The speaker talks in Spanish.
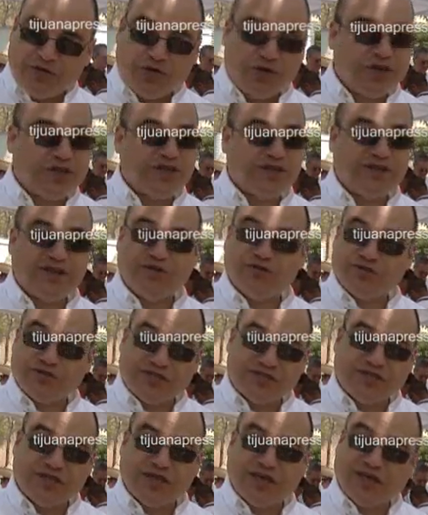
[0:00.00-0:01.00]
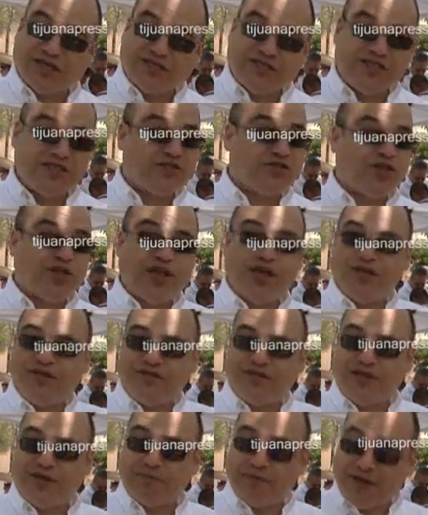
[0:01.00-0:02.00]
Ahorita tenemos que hacer casi
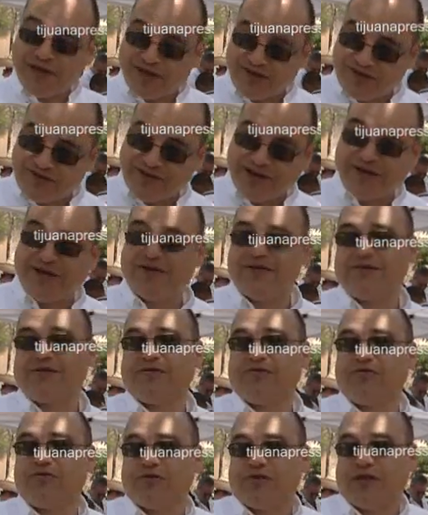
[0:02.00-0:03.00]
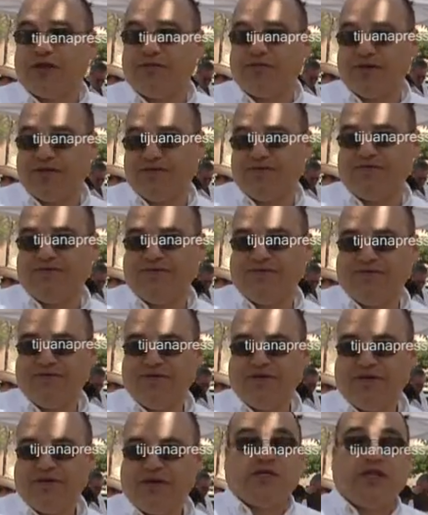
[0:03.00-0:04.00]
30 para que salga un TV.
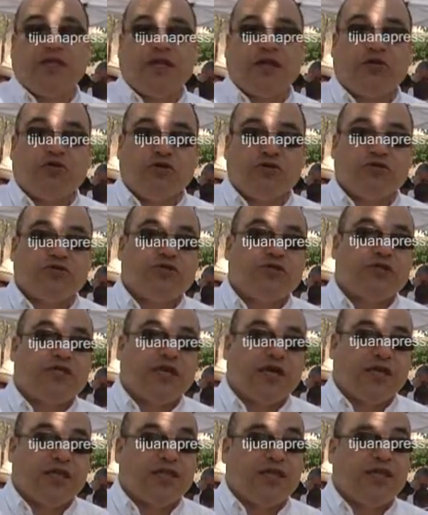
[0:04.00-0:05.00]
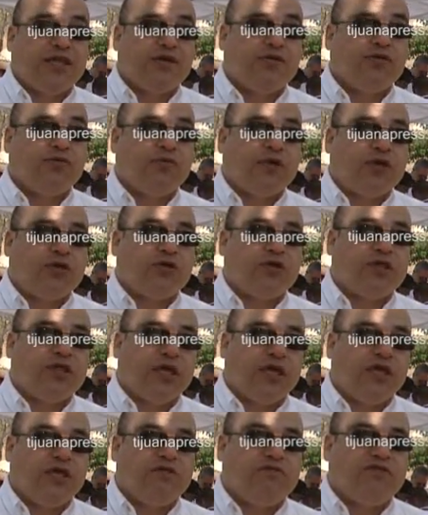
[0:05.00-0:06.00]
Si la consulta que teníamos mayor
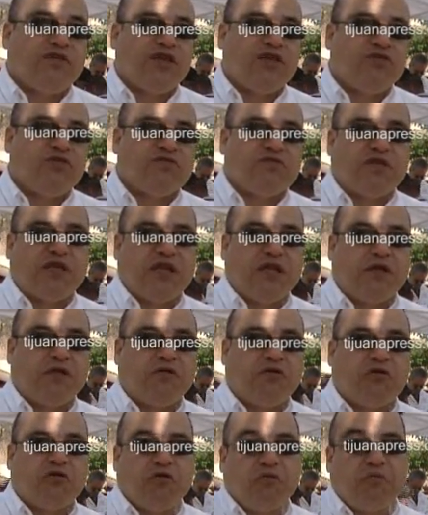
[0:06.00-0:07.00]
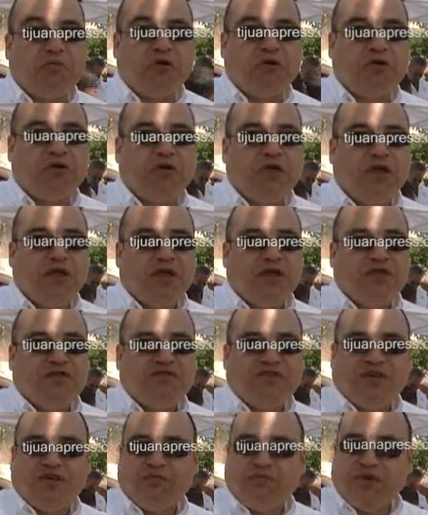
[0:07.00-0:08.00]
de 15 años eran como
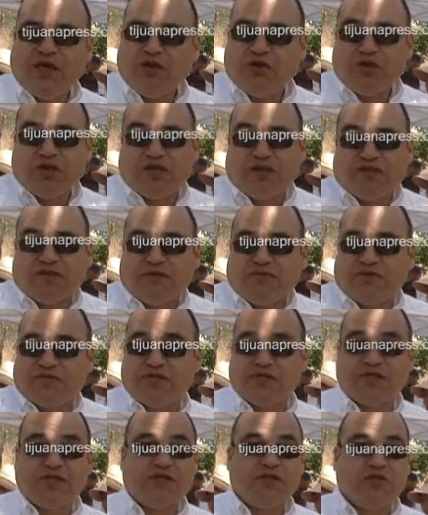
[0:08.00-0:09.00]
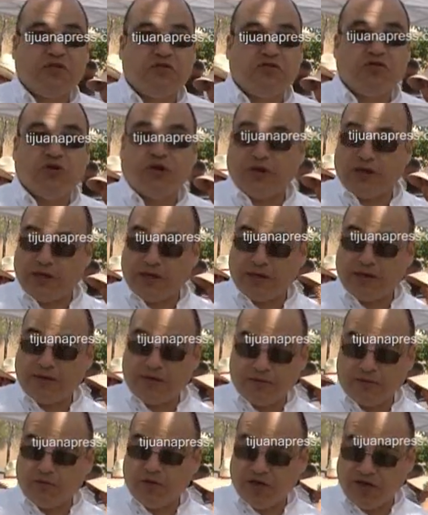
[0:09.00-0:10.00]
100 mil, ahorita estamos atendiendo
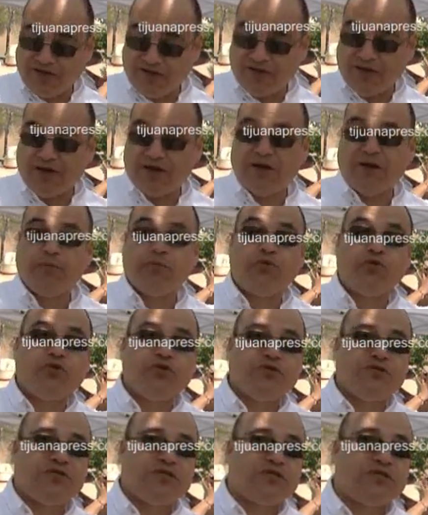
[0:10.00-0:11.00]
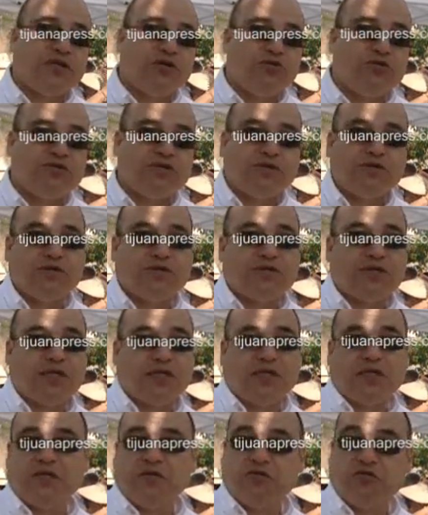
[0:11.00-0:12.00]
voy a decir, en el puro y se salud estamos
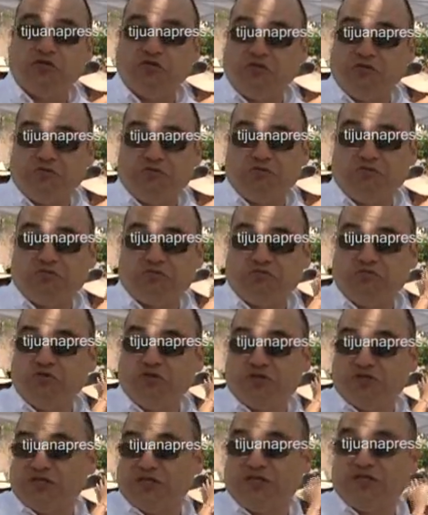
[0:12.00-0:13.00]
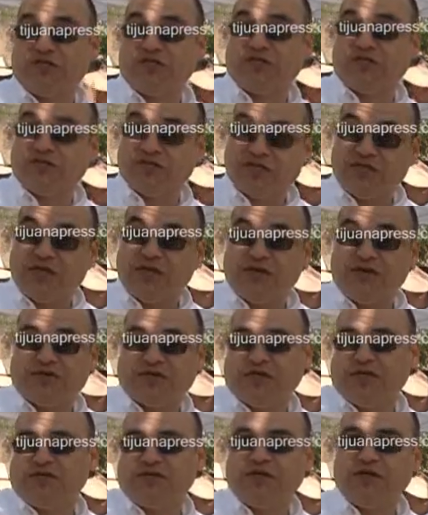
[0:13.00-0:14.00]
atendiendo como, no sé si
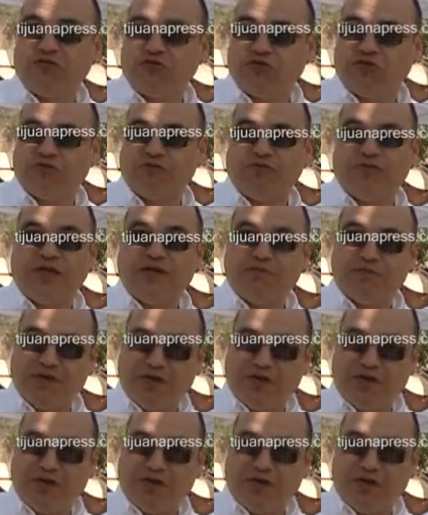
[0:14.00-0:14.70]
600 mil